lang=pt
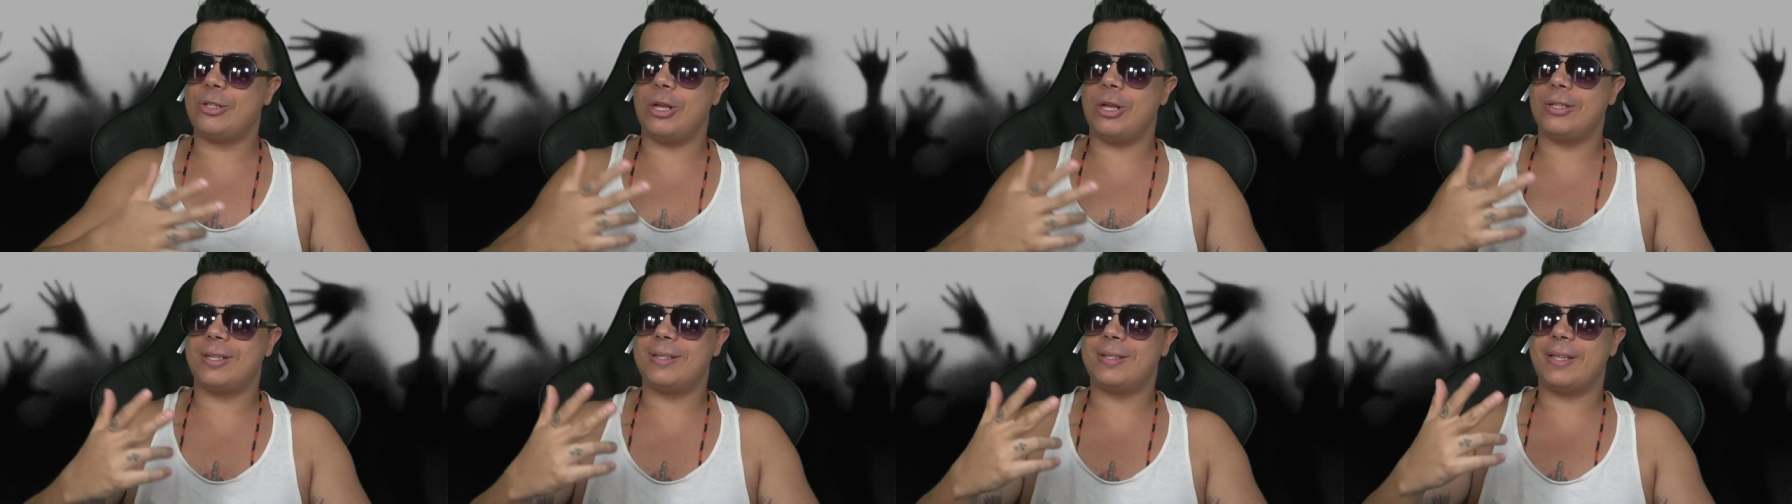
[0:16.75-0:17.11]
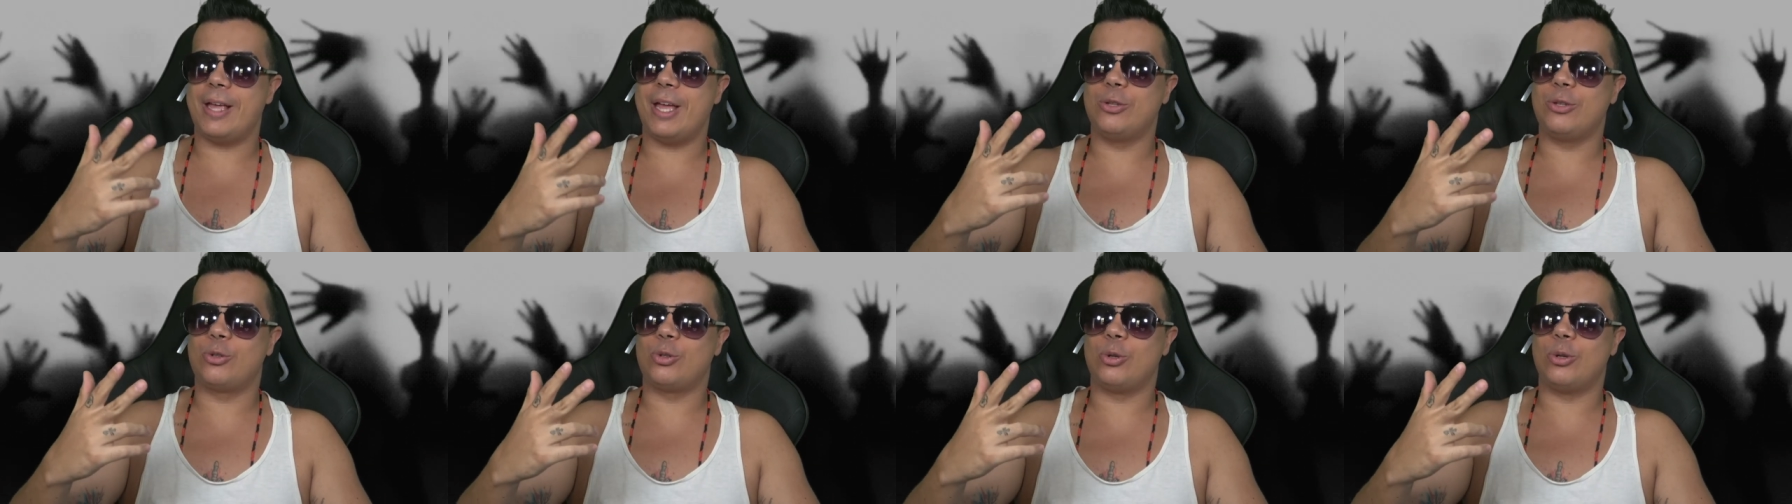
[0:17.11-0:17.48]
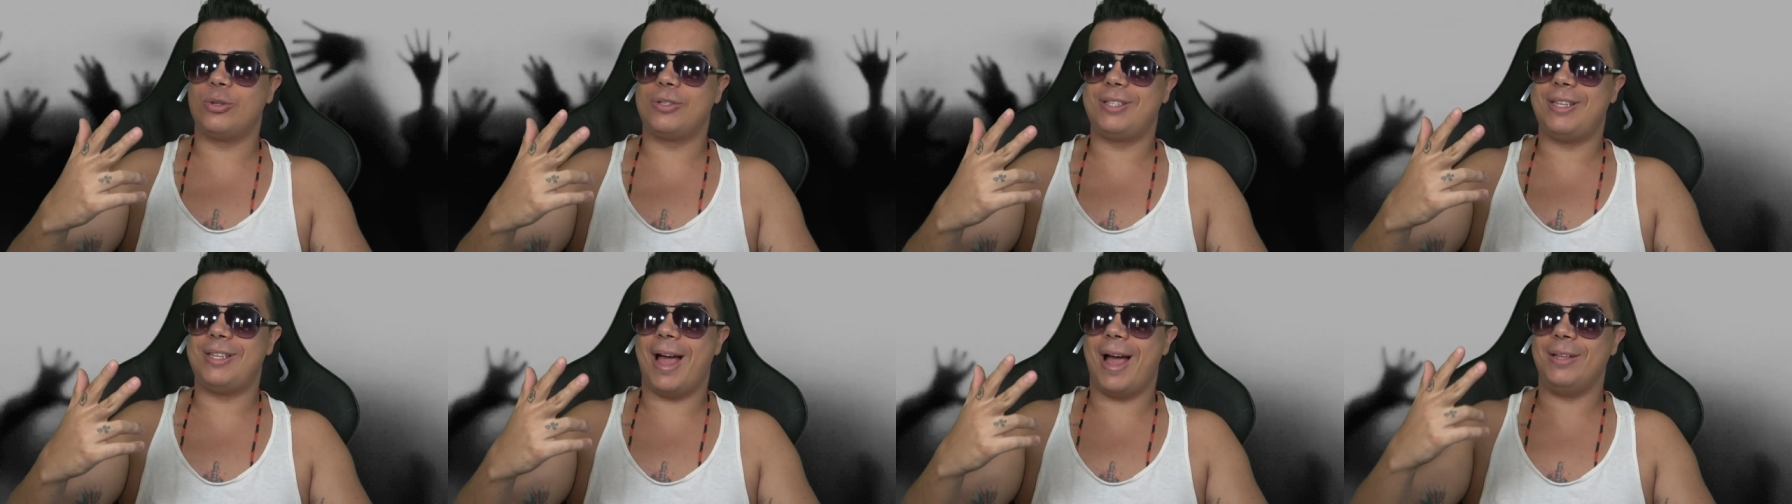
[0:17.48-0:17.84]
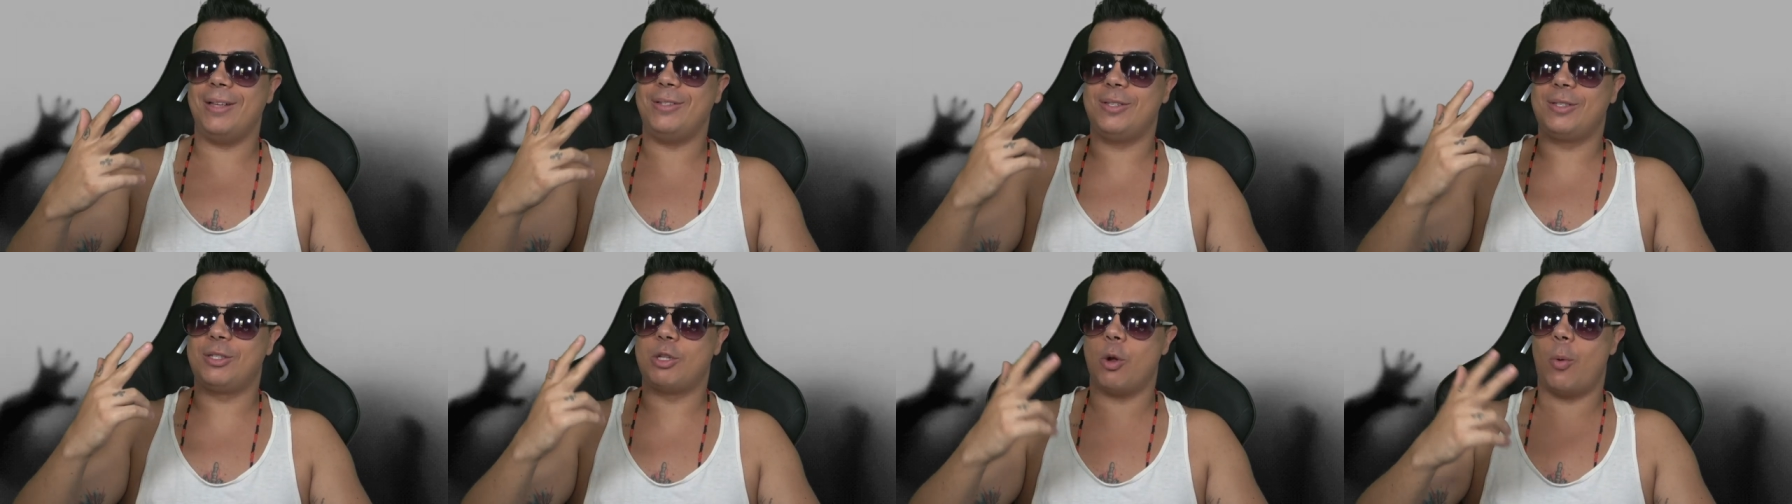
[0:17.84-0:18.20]
nossas redes
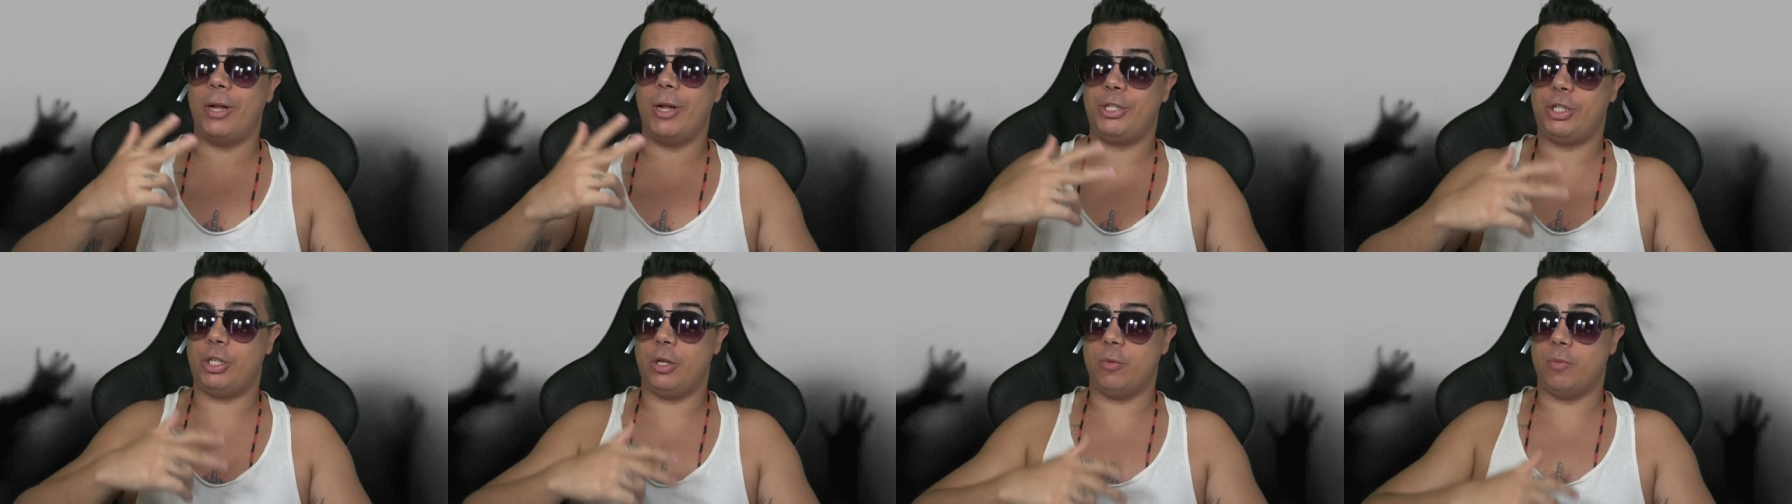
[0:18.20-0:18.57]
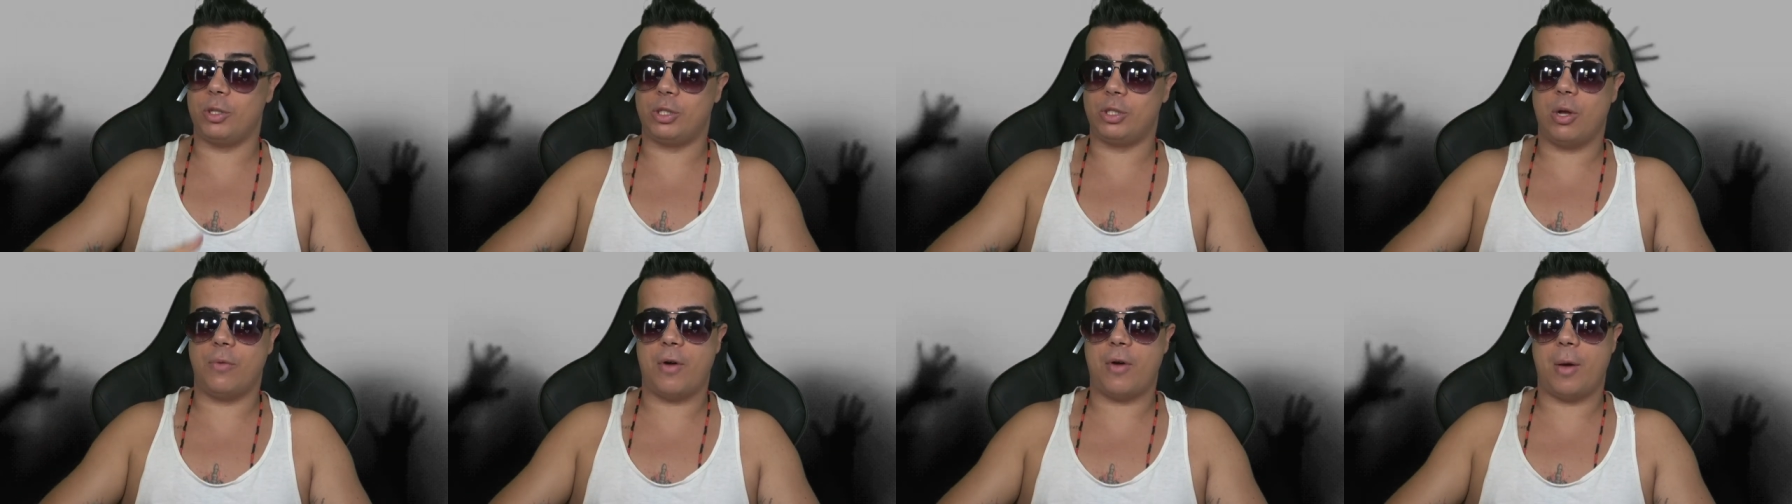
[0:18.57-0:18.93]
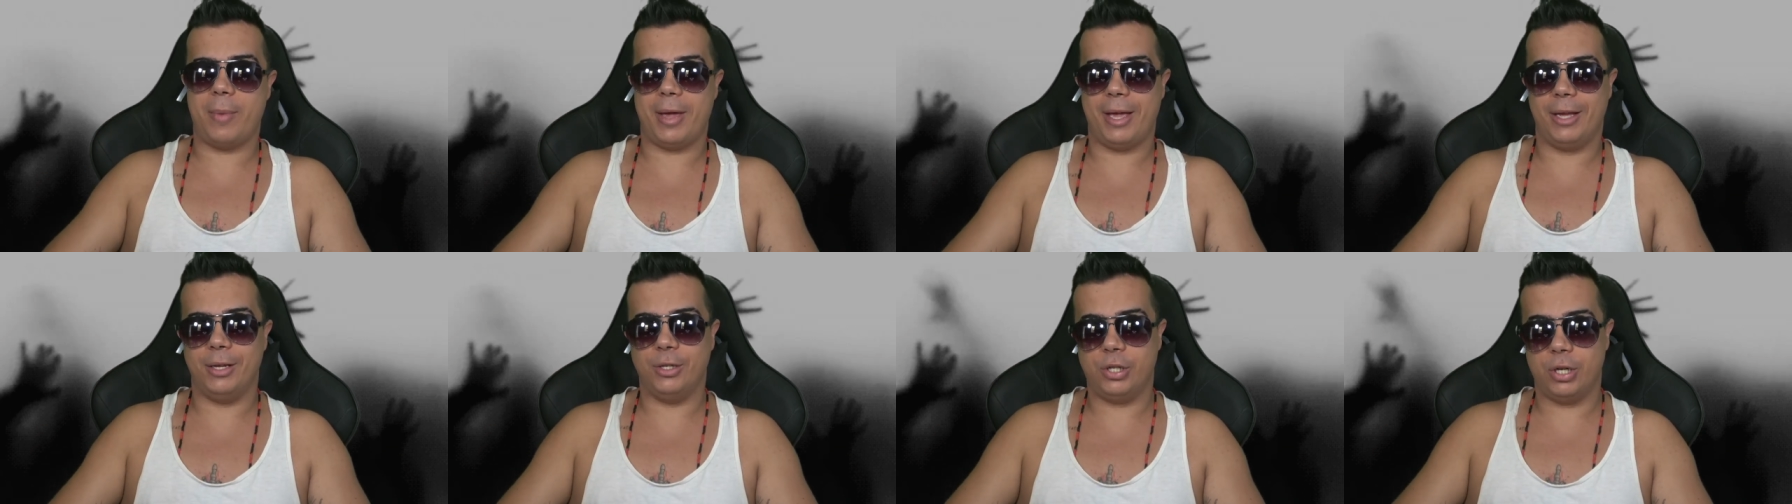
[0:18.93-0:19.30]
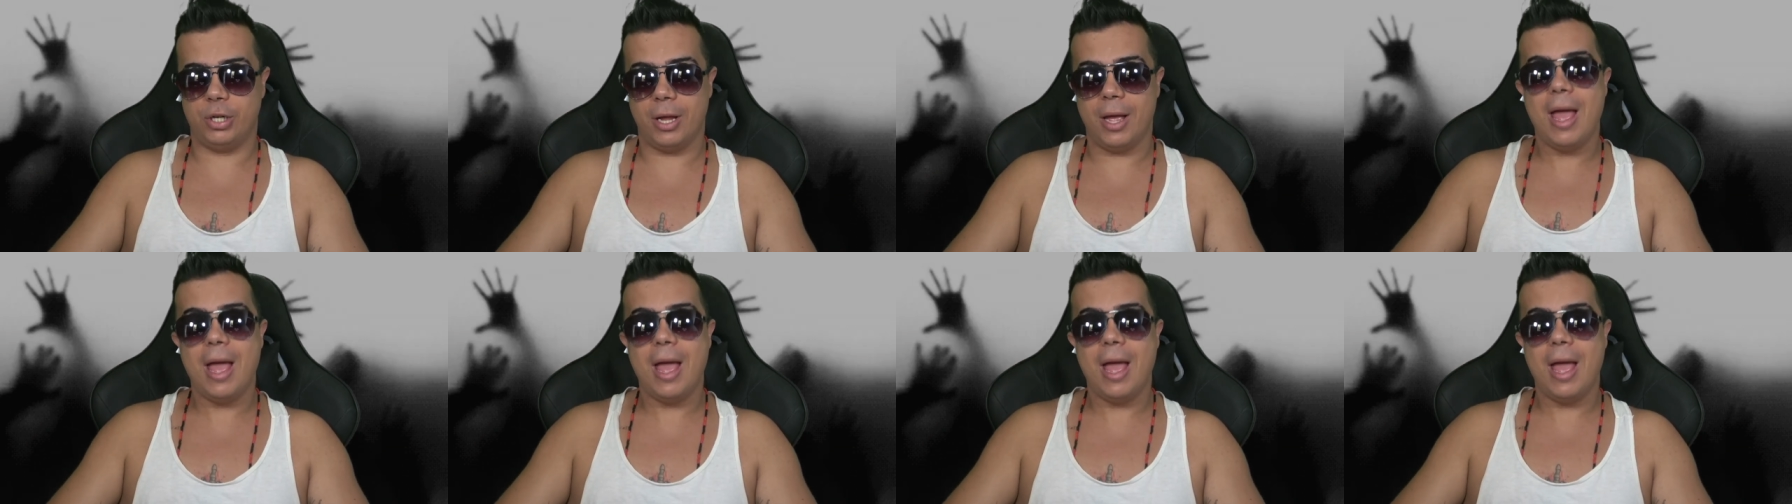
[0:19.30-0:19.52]
sociais estão ativas novamente.